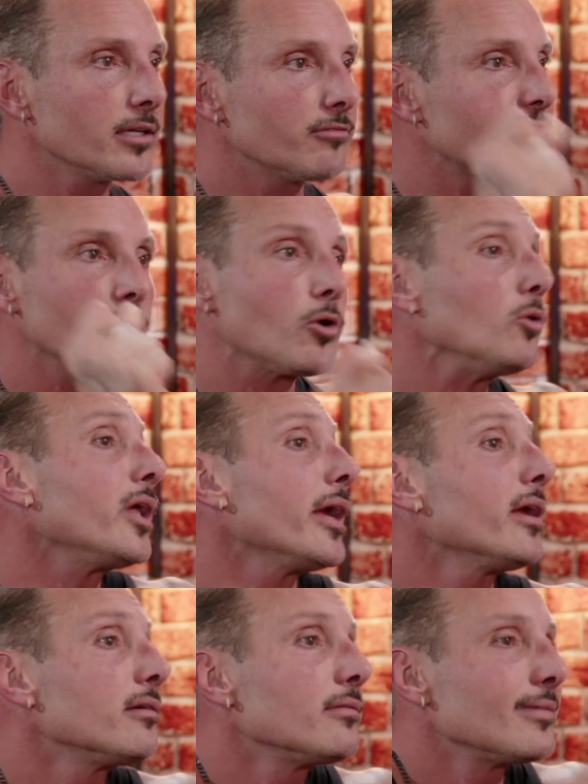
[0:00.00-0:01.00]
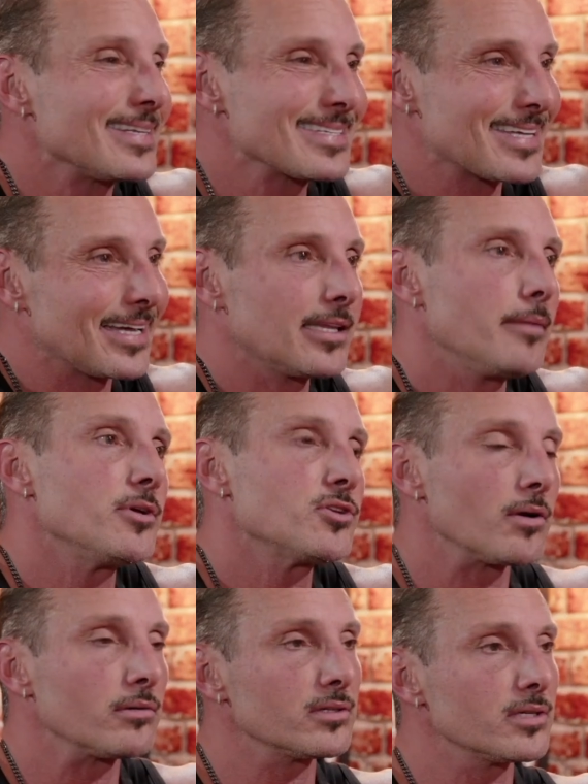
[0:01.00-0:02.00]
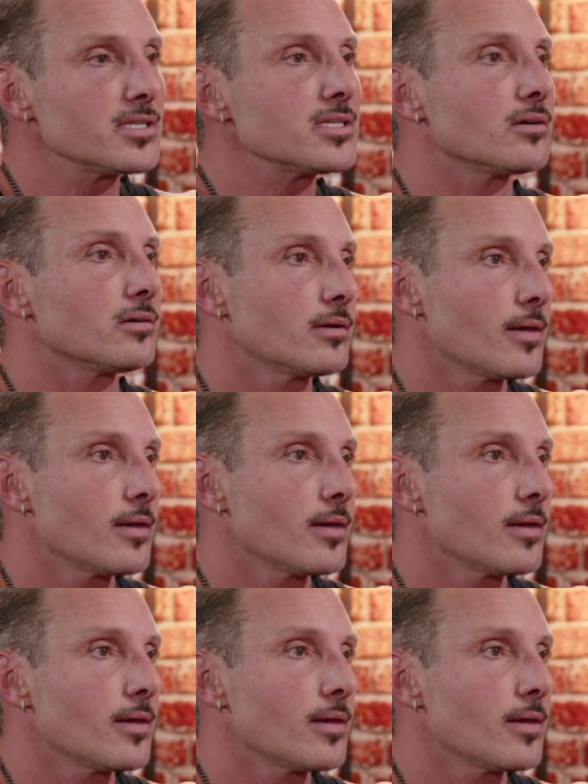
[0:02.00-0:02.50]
eu fui e contei exatamente o que aconteceu.